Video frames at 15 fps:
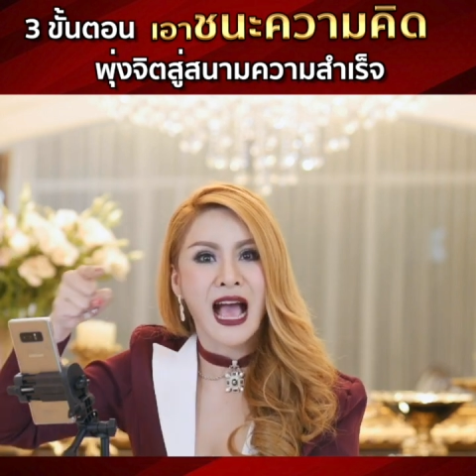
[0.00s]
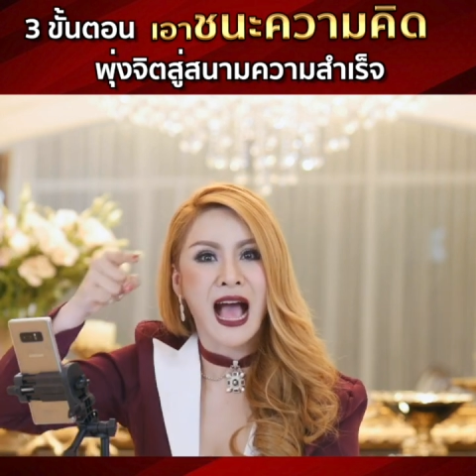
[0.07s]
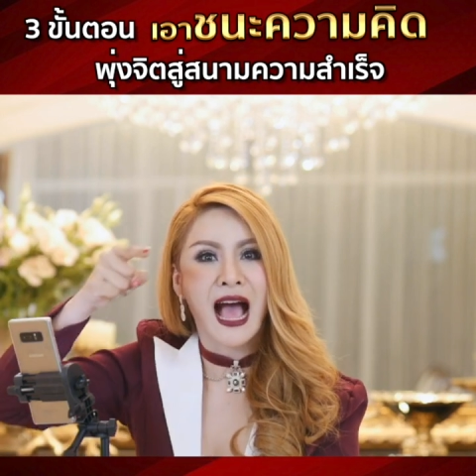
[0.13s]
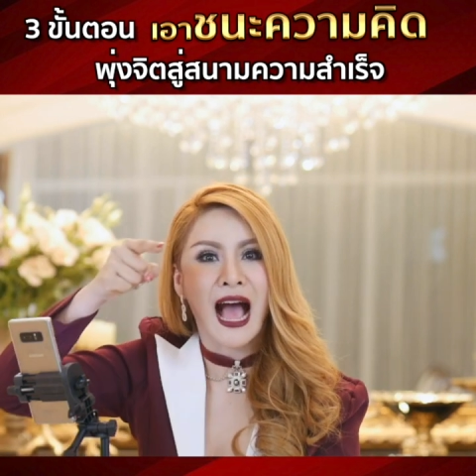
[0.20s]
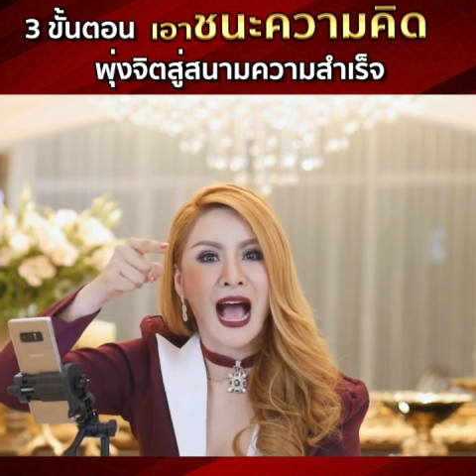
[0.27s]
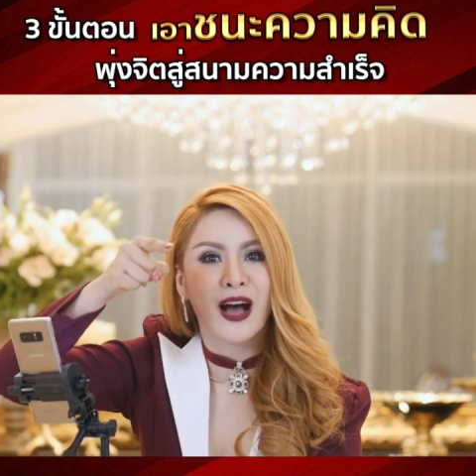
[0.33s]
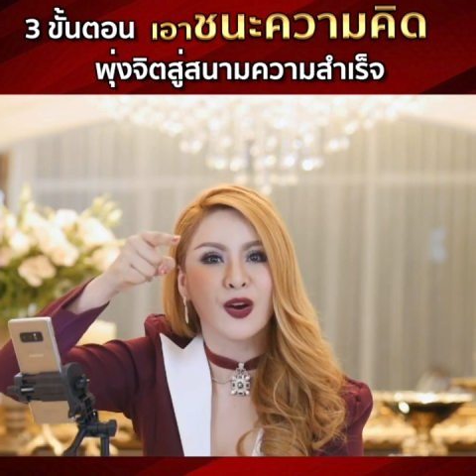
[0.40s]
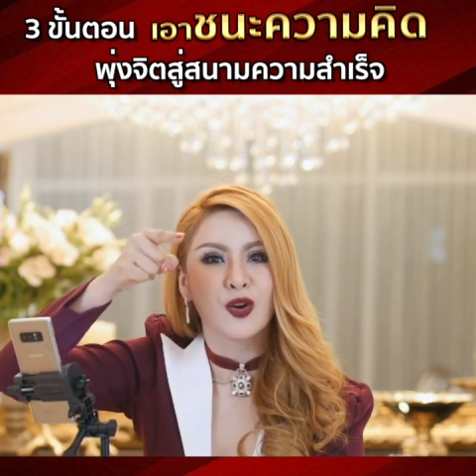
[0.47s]

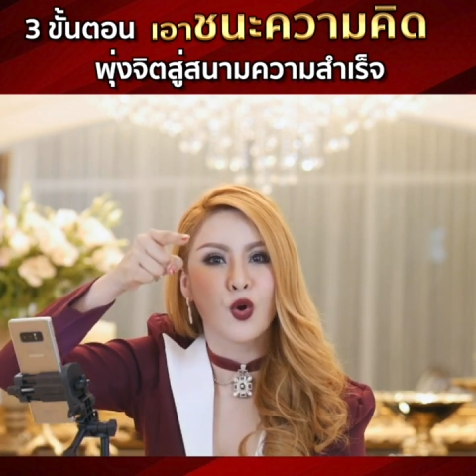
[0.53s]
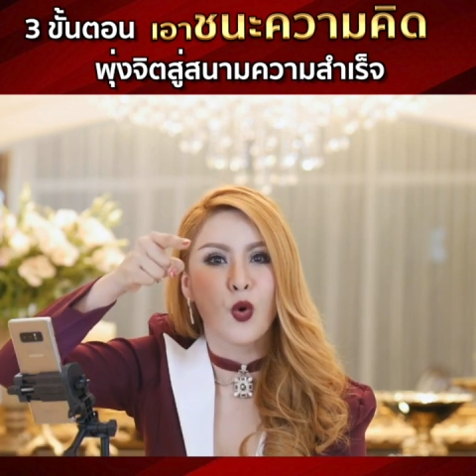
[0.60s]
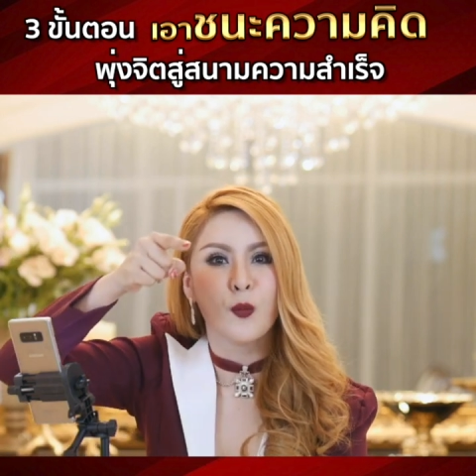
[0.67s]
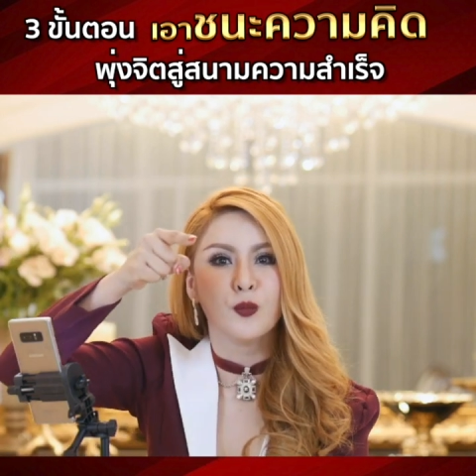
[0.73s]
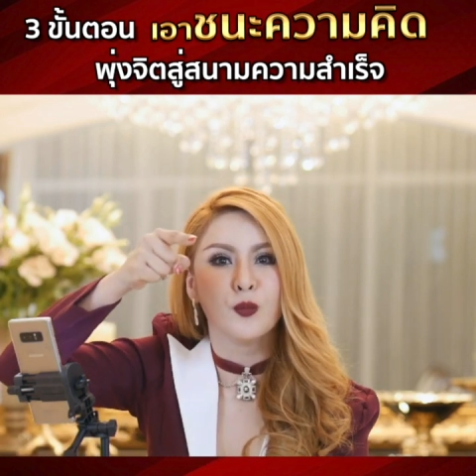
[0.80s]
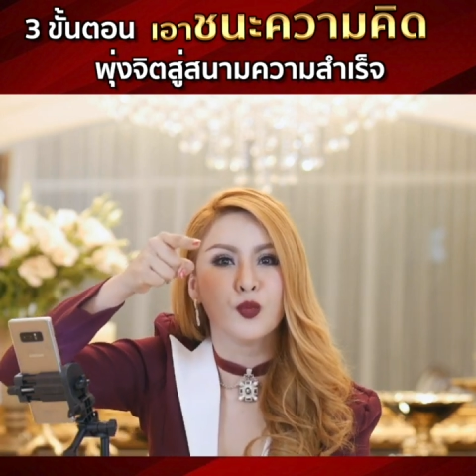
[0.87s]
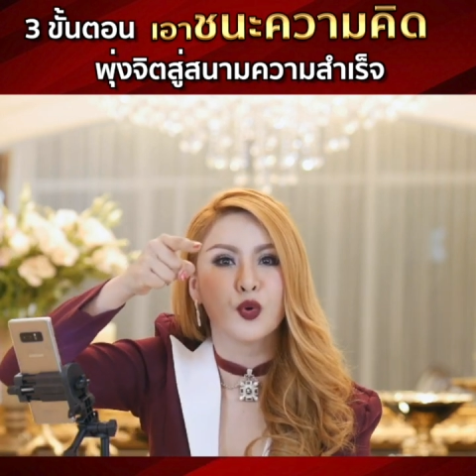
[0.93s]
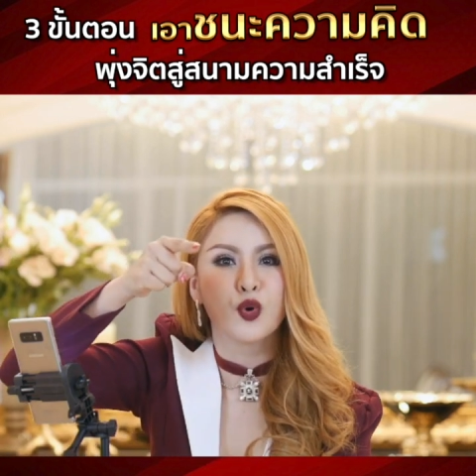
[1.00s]
อารม
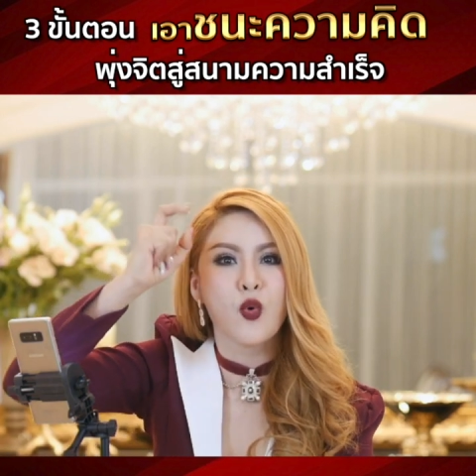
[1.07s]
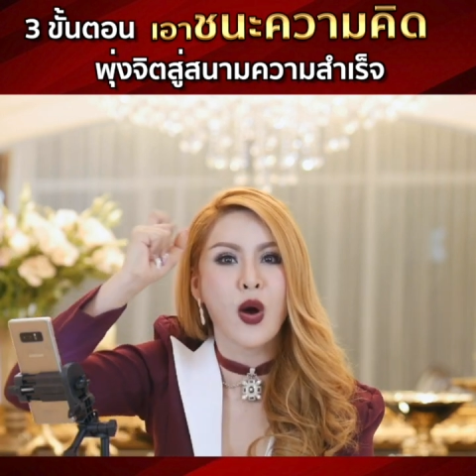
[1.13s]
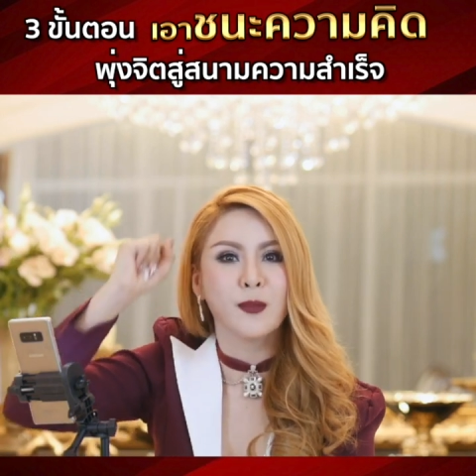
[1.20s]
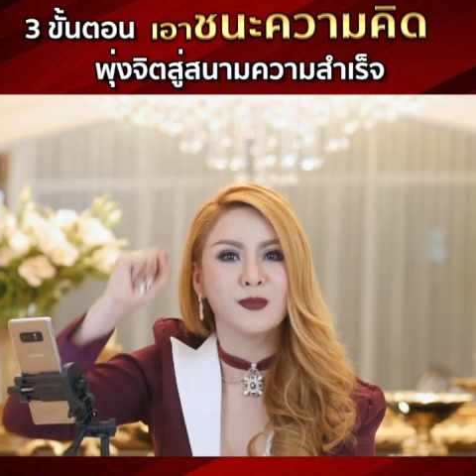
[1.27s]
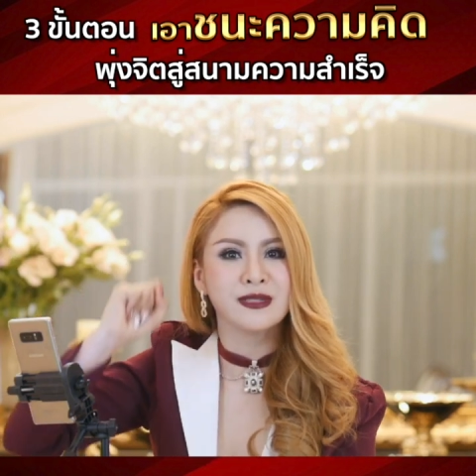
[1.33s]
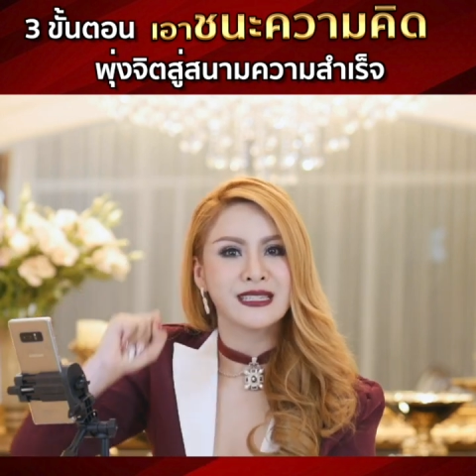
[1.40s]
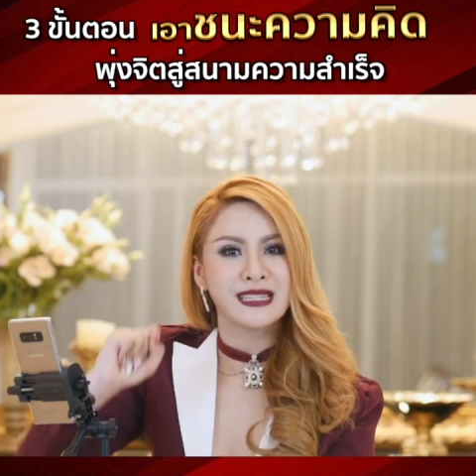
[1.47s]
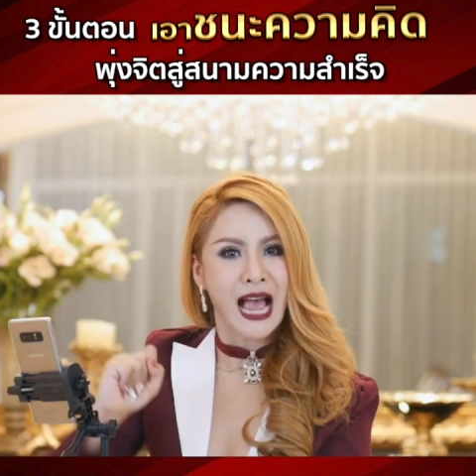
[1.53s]
ณ์ร่วม
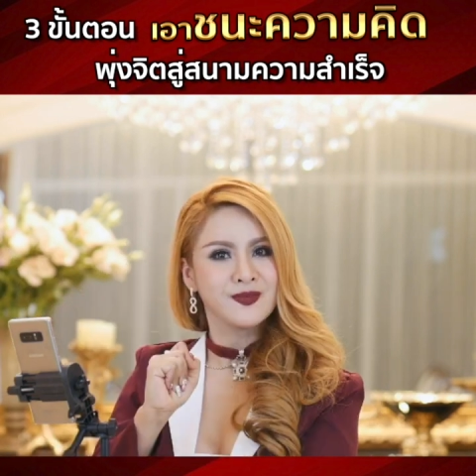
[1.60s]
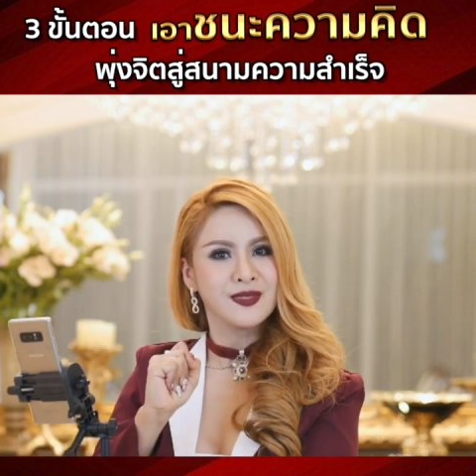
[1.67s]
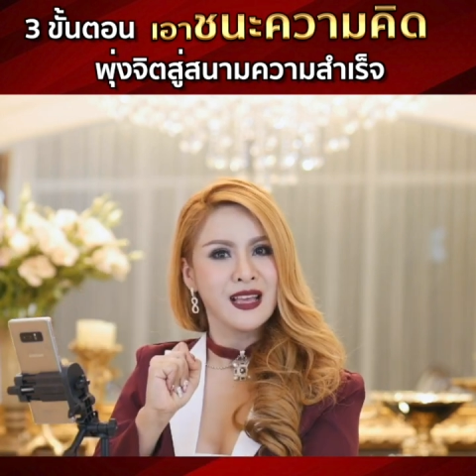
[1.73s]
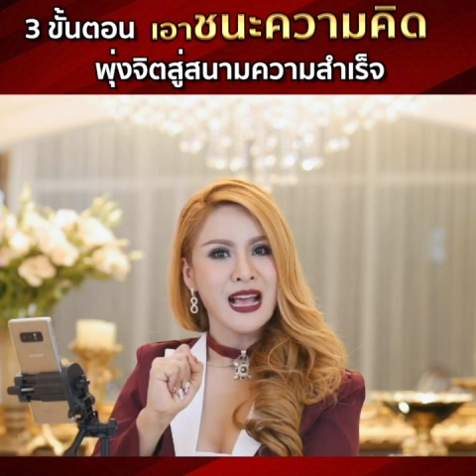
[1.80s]
จับ